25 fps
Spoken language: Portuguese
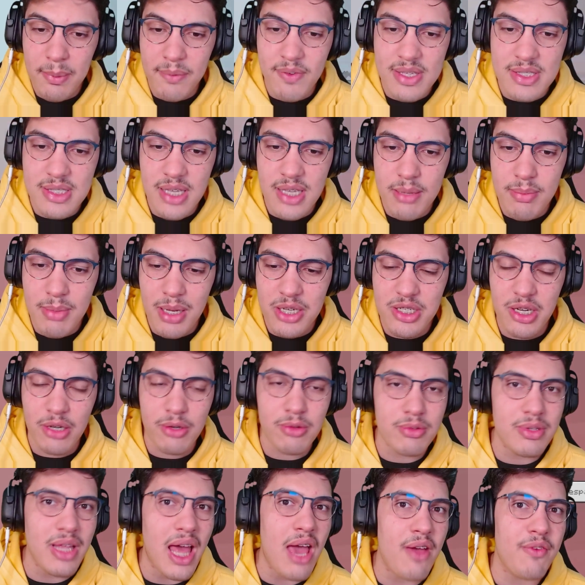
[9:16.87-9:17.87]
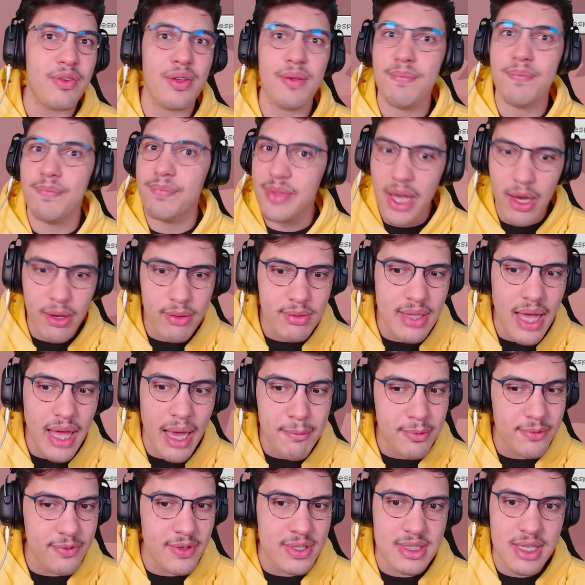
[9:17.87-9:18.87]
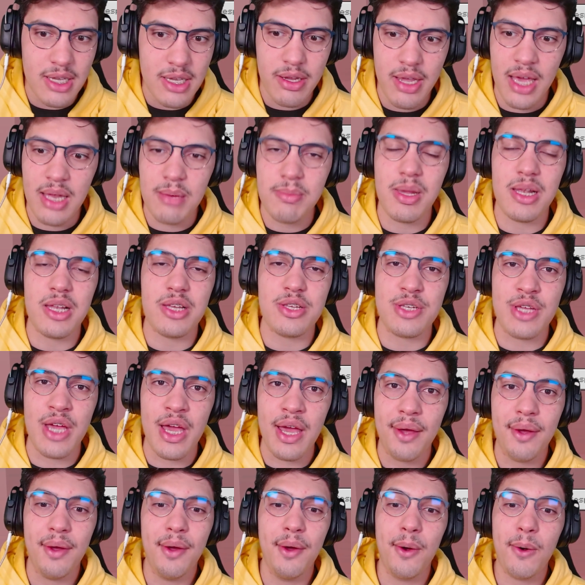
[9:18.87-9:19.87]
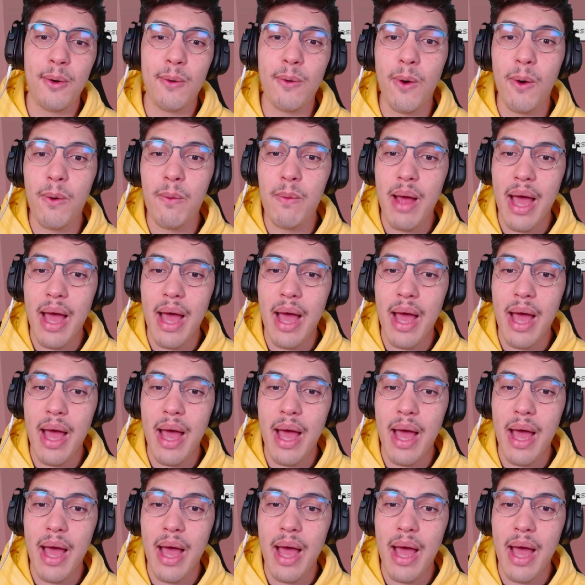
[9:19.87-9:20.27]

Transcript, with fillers: fazer MLG com neve? Não dá pra fazer MLG com